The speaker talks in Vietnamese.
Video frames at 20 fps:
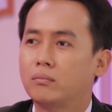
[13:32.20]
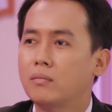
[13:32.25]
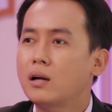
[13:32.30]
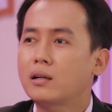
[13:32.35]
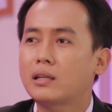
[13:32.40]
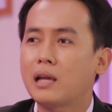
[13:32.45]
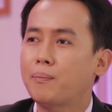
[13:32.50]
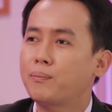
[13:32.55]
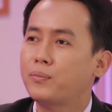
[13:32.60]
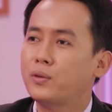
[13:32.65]

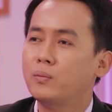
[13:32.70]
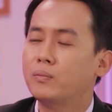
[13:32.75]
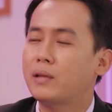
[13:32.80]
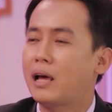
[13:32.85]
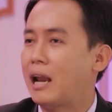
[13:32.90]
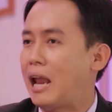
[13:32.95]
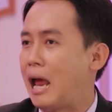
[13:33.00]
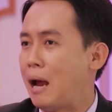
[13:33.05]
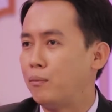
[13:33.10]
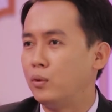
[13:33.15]
bất chấp, chúng
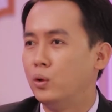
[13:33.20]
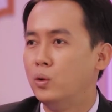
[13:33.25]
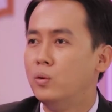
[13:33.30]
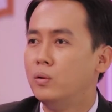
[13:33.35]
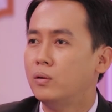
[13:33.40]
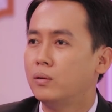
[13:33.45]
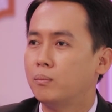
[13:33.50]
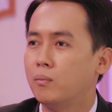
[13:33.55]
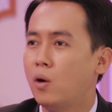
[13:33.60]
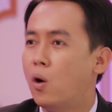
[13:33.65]
ta làm luôn,
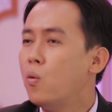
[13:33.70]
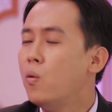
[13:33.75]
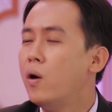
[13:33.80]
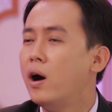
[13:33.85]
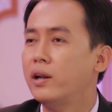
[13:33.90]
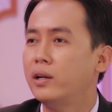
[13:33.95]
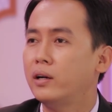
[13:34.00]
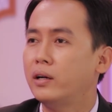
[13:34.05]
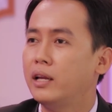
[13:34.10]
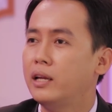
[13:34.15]
bỏ
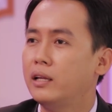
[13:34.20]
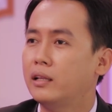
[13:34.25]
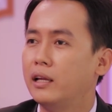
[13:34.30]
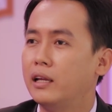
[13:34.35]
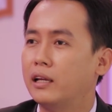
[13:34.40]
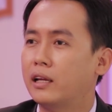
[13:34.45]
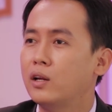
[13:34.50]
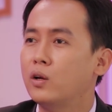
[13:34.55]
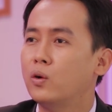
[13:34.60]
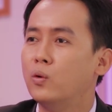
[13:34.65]
quên nó đi
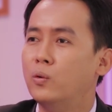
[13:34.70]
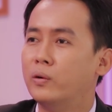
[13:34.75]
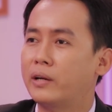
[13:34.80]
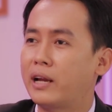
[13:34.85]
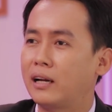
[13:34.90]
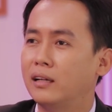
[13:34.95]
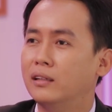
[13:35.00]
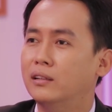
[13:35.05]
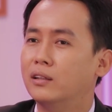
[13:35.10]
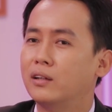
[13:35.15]
thì cái nguồn
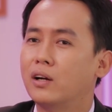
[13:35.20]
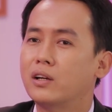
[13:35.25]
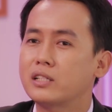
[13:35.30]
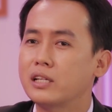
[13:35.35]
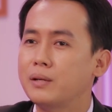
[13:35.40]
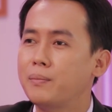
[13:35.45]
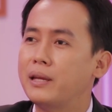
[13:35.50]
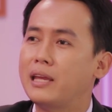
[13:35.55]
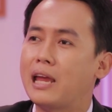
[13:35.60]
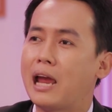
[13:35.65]
năng lượng nó
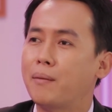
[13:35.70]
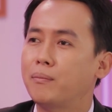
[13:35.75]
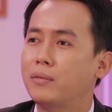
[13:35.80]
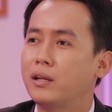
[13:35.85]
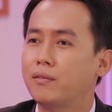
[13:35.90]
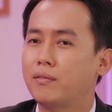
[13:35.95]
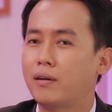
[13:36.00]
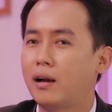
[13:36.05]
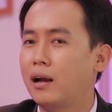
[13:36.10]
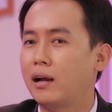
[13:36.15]
sẽ bị giảm
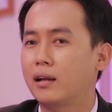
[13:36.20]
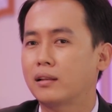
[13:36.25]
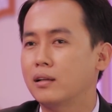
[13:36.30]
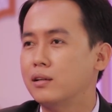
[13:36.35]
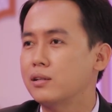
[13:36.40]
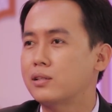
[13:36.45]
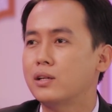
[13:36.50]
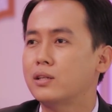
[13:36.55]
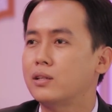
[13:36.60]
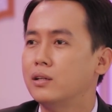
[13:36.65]
đi và
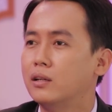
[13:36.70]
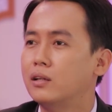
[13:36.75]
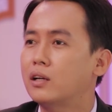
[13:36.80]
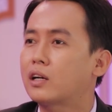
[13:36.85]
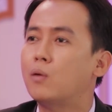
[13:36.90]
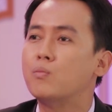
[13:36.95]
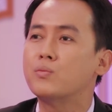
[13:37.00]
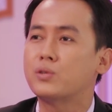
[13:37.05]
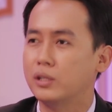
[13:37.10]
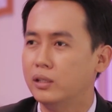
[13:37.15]
tự sửa chữa
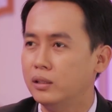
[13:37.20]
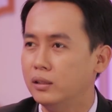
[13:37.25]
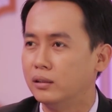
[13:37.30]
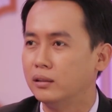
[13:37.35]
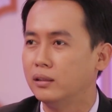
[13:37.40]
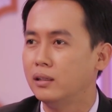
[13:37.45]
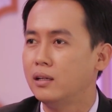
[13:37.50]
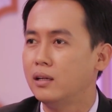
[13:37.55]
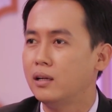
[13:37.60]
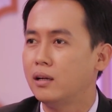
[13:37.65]
nó không sửa
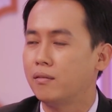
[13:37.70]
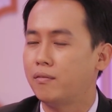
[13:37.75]
được.